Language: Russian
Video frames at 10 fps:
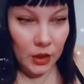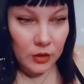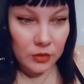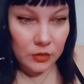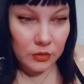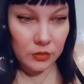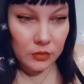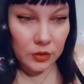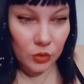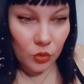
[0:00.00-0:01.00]

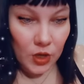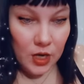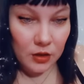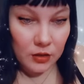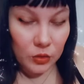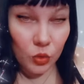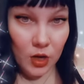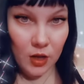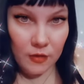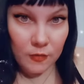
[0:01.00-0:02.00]
э, натураль,
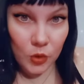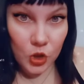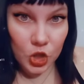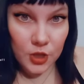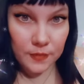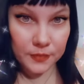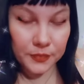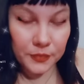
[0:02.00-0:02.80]
натуралов больше.